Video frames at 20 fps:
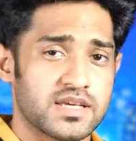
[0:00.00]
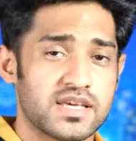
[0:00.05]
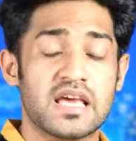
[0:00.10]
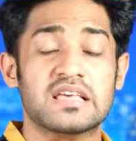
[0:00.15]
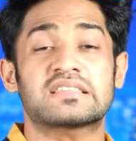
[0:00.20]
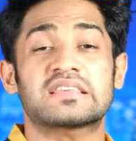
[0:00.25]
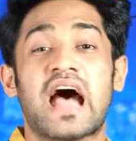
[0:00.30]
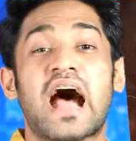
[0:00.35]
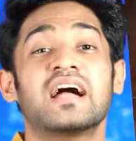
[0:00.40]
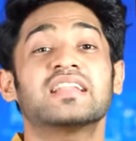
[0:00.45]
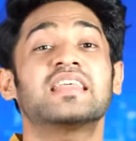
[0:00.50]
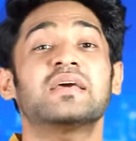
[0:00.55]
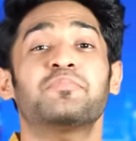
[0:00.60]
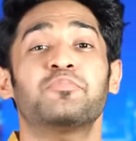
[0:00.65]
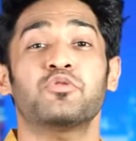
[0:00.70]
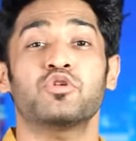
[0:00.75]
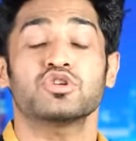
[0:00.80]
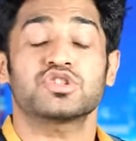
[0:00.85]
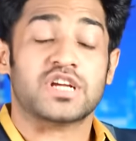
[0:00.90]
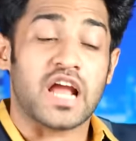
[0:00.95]
यस आदि
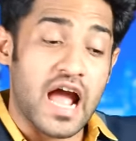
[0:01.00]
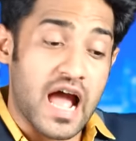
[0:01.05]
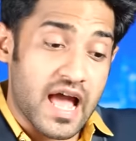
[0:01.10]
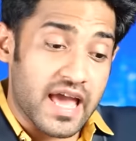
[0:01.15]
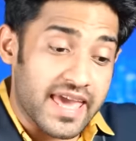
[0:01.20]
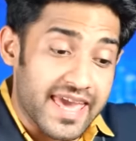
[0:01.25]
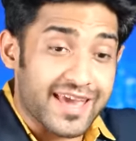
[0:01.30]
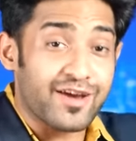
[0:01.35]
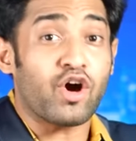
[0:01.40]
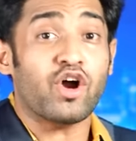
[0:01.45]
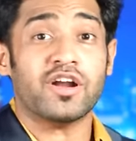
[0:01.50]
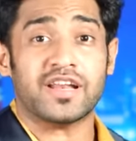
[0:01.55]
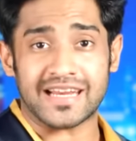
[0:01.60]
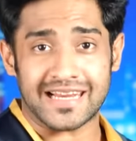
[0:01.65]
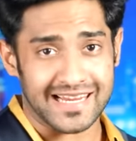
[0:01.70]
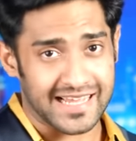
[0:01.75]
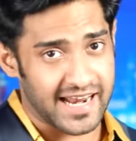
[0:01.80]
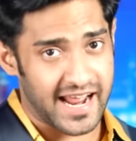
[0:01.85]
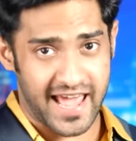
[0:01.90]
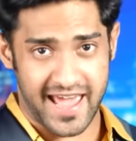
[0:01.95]
पुरुष का एक और
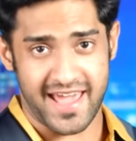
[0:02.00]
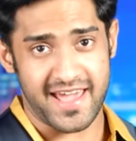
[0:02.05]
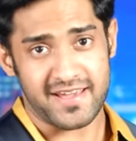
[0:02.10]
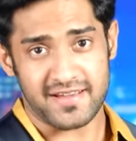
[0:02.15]
ट्रेलर आया